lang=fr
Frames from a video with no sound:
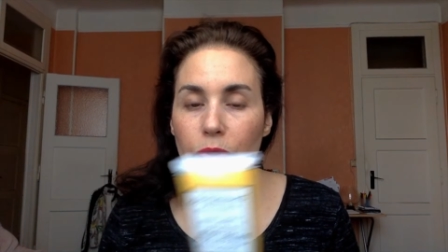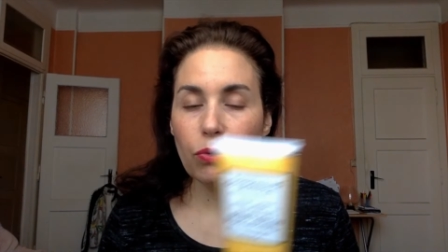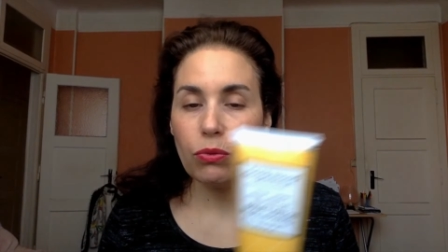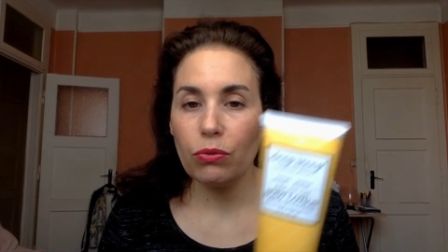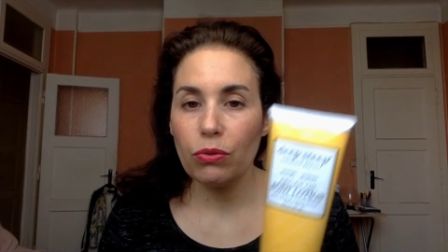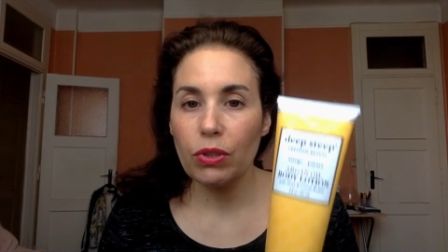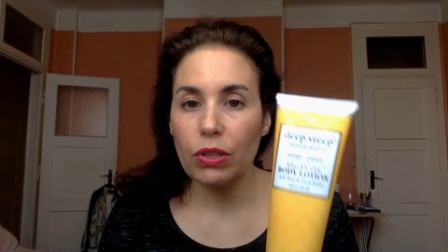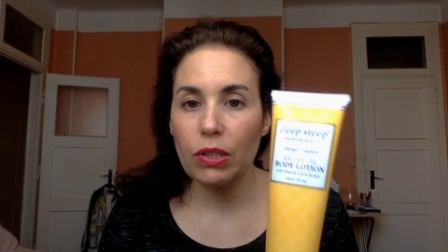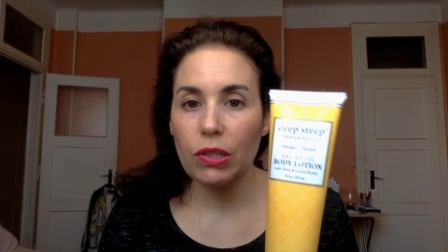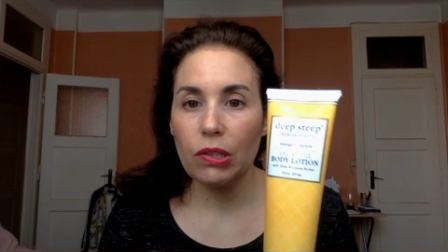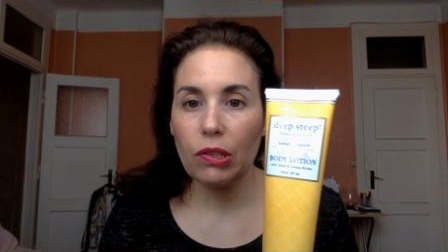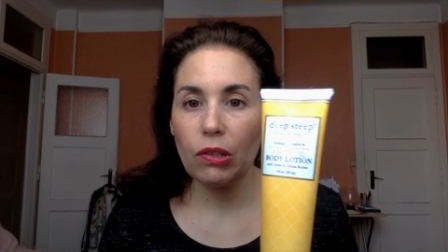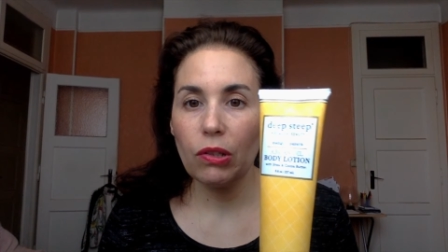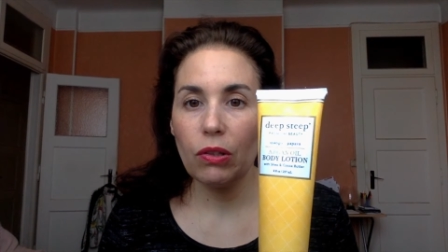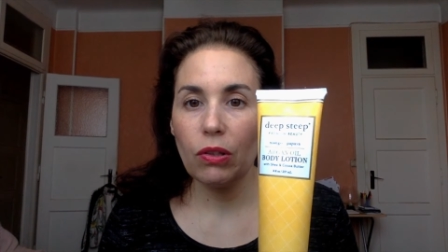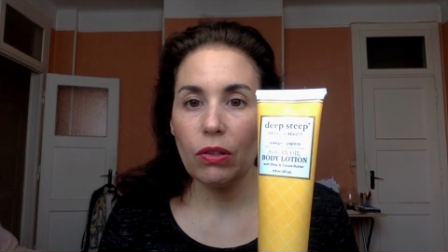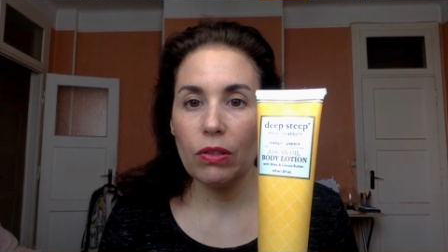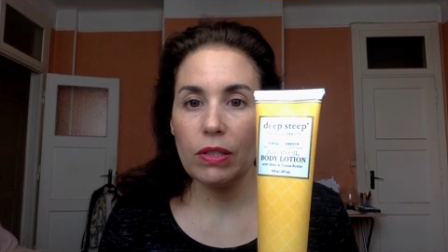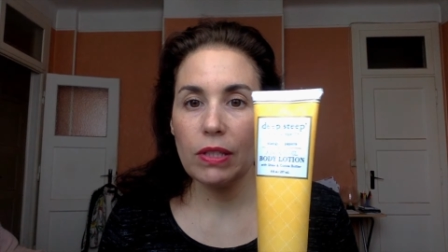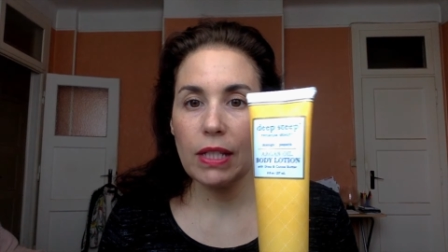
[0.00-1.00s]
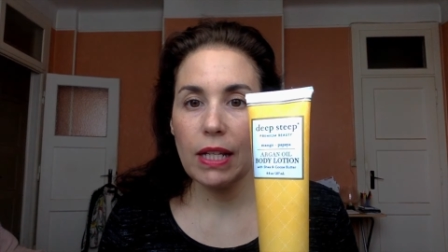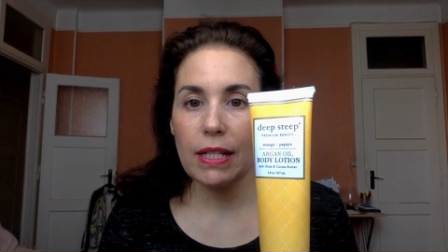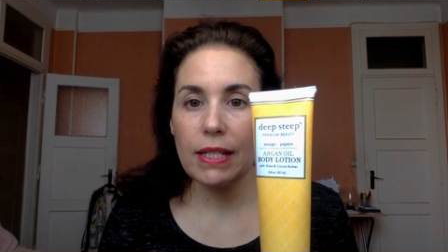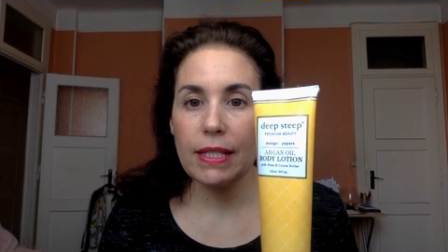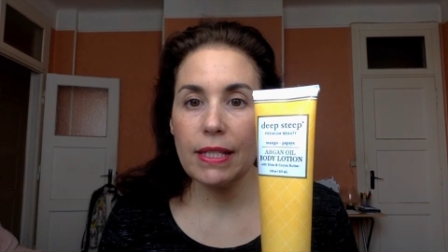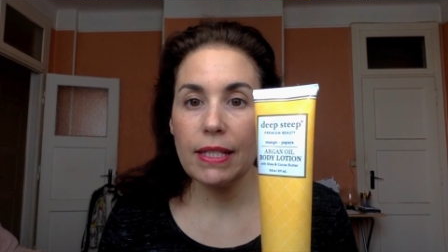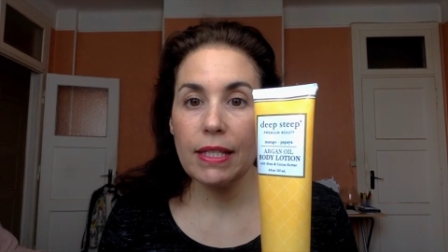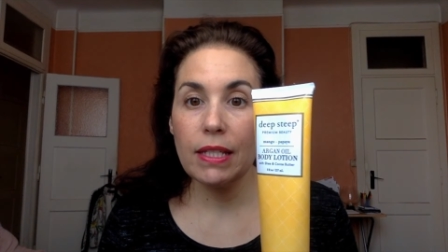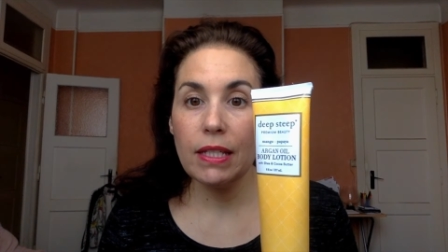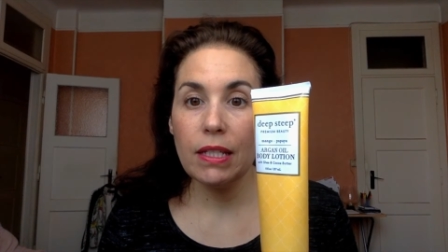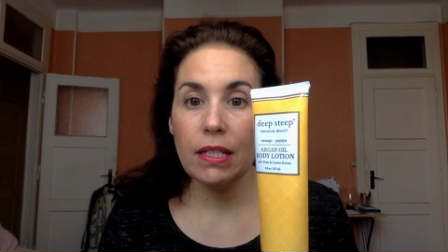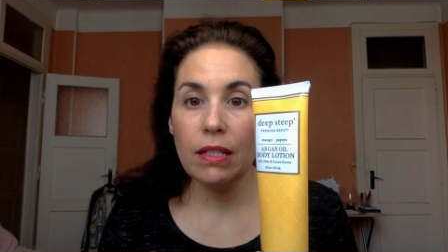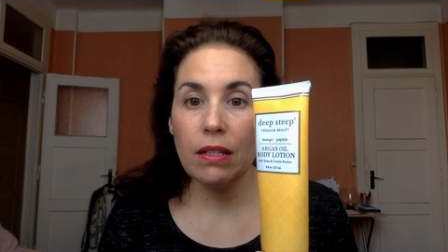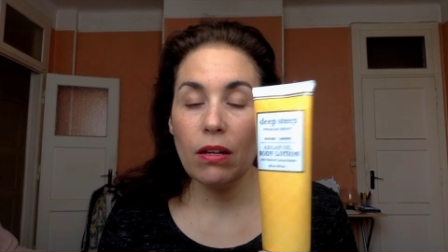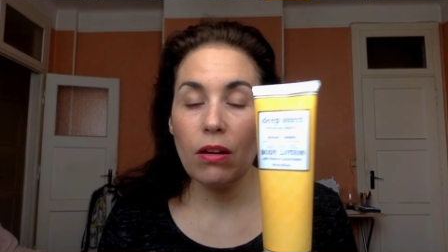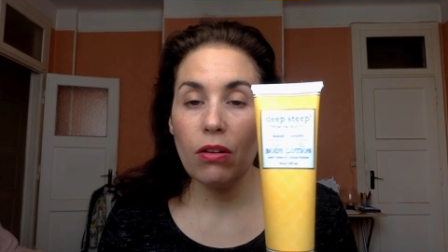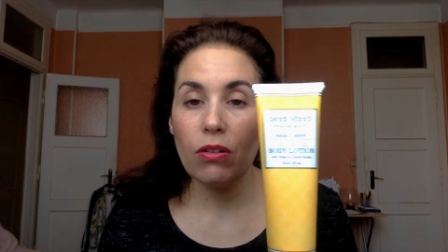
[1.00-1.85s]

Donc euh, celle-ci,